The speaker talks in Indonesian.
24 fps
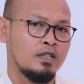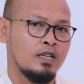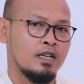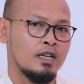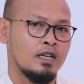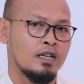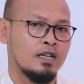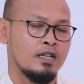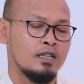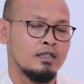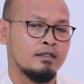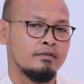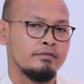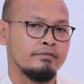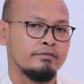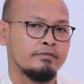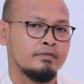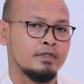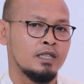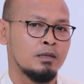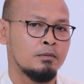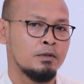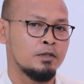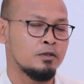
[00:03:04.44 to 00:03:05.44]
ya
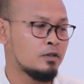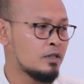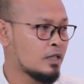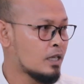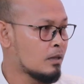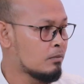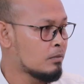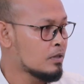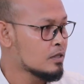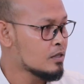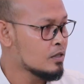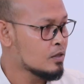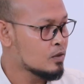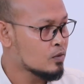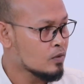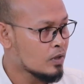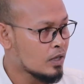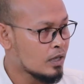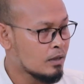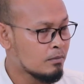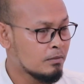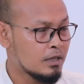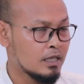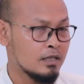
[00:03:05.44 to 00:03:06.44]
nama juga
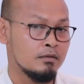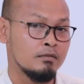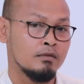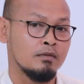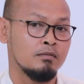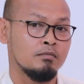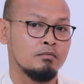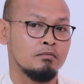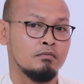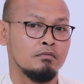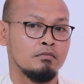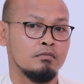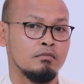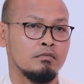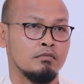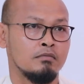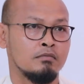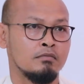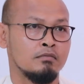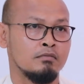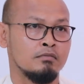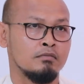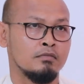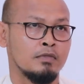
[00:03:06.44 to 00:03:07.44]
mahasiswa man,
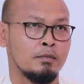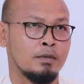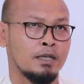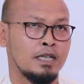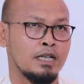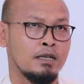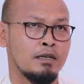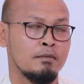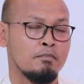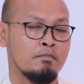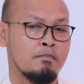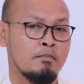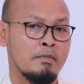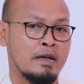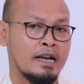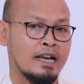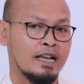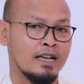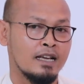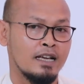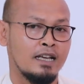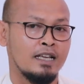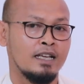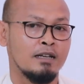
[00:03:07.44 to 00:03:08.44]
Hmm, makanya
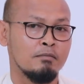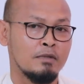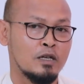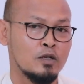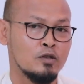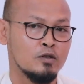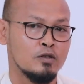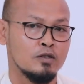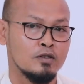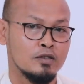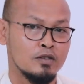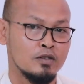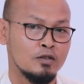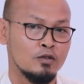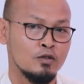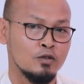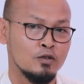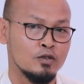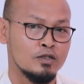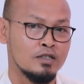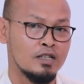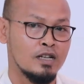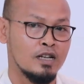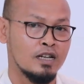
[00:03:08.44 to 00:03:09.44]
mereka yang baru
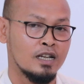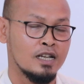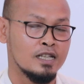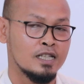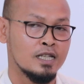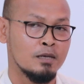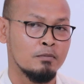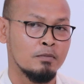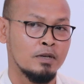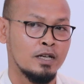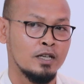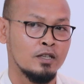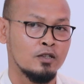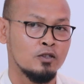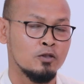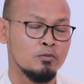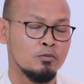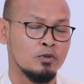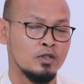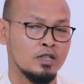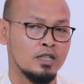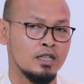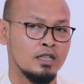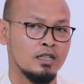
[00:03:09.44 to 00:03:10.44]
lulus dari SMA itu
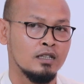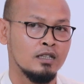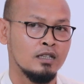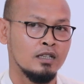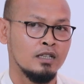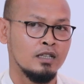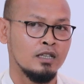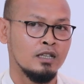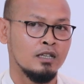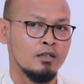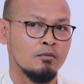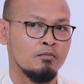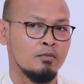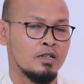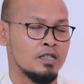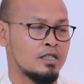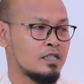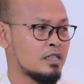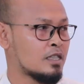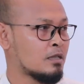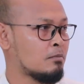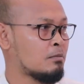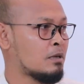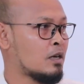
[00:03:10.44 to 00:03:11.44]
mungkin
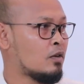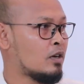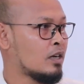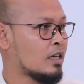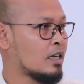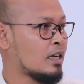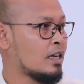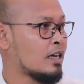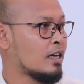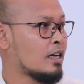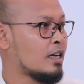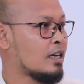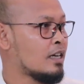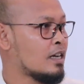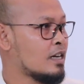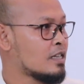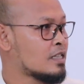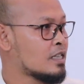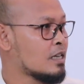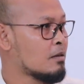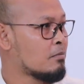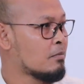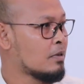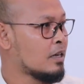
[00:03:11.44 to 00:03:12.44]
masih kebawa gaya-gaya
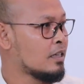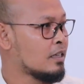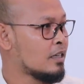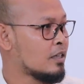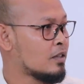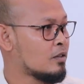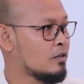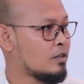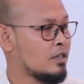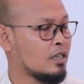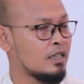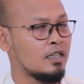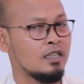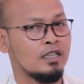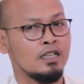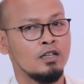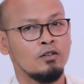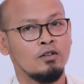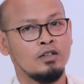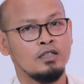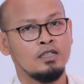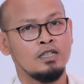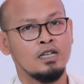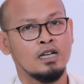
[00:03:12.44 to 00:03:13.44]
SMA-nya itu ya hmm. kita
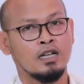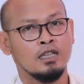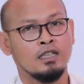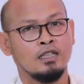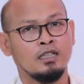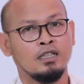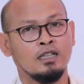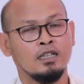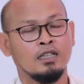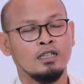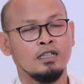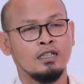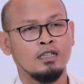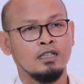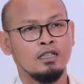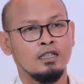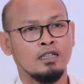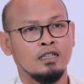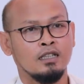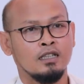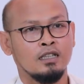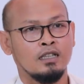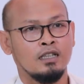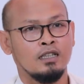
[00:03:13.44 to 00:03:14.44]
wajar. Artinya
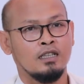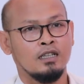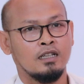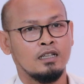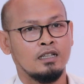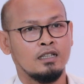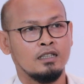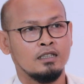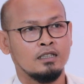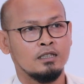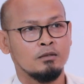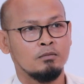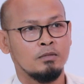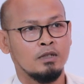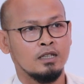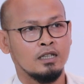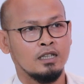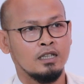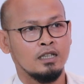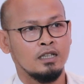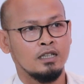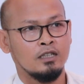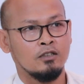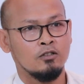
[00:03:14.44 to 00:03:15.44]
kita
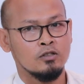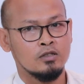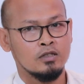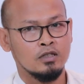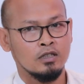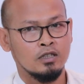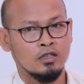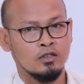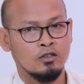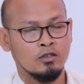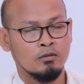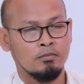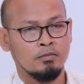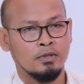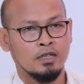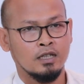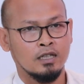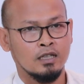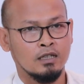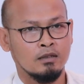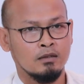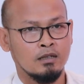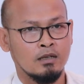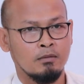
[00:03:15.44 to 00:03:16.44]
sebagai dosen itu
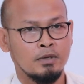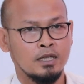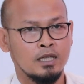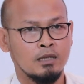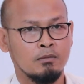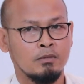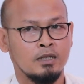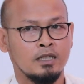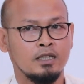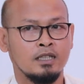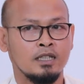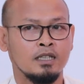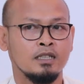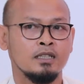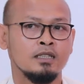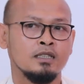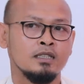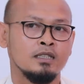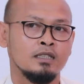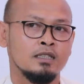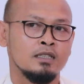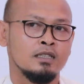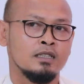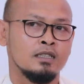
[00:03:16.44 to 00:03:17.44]
peng, apa namanya
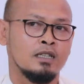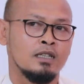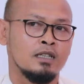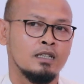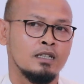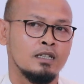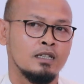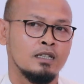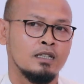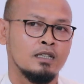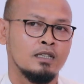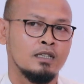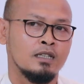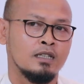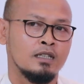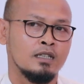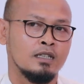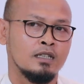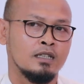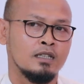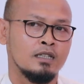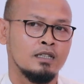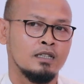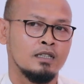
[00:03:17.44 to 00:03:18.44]

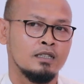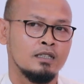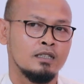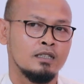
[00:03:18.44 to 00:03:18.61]
uh,